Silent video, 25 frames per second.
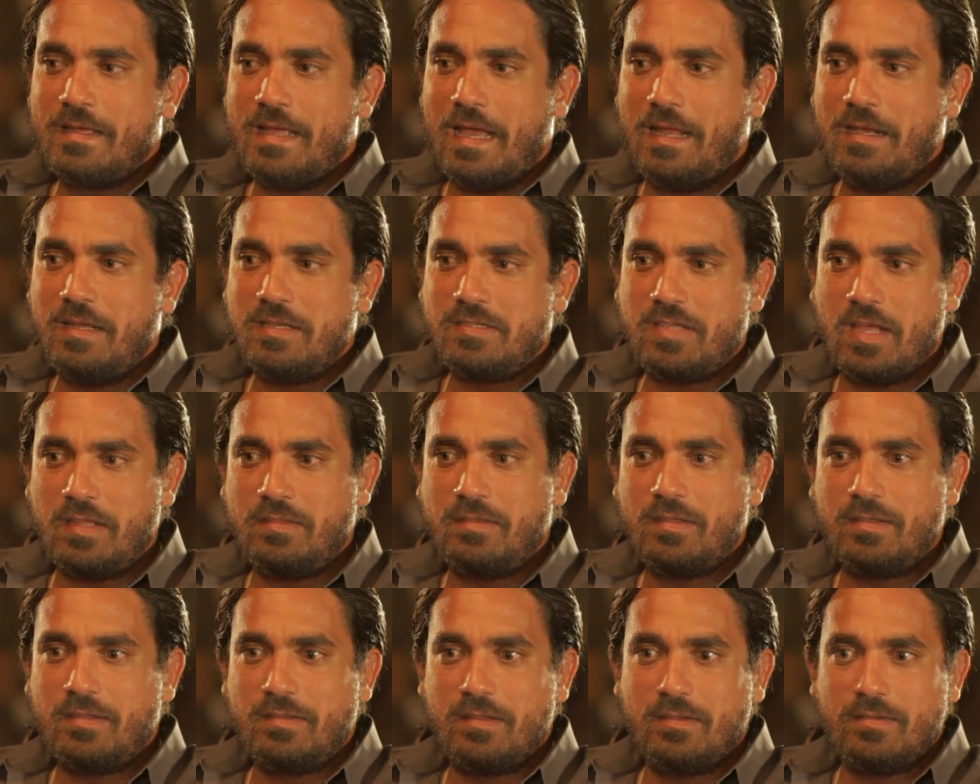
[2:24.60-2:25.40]
يعني
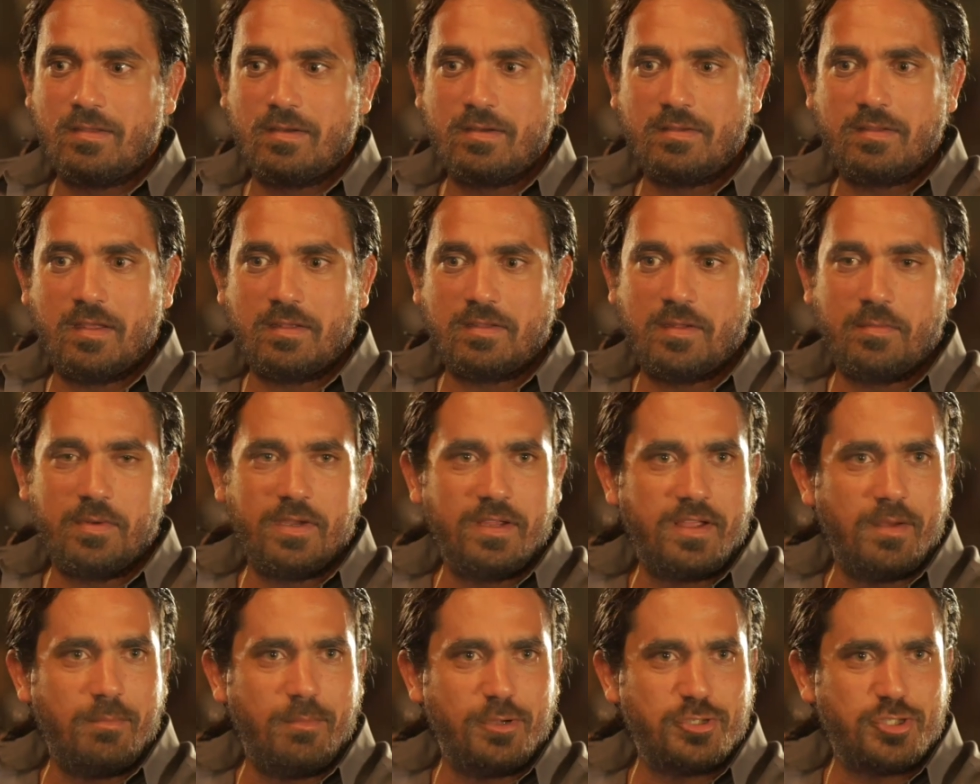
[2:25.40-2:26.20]
سعادتك تقدري
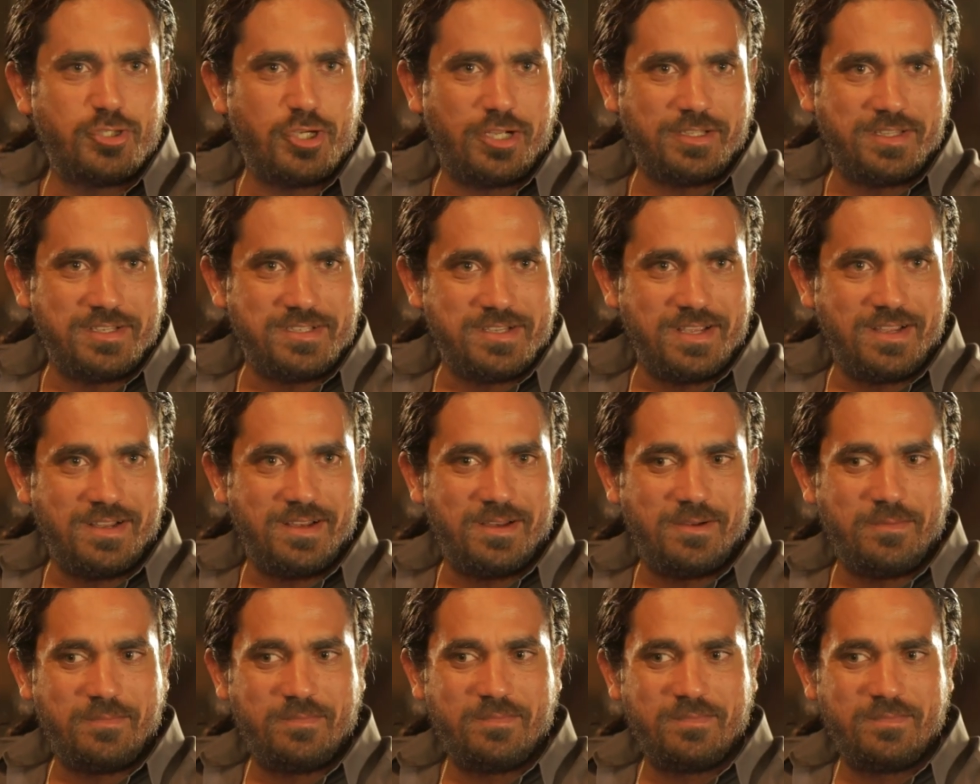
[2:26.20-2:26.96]
تعتبريه كان ماتش اعتزال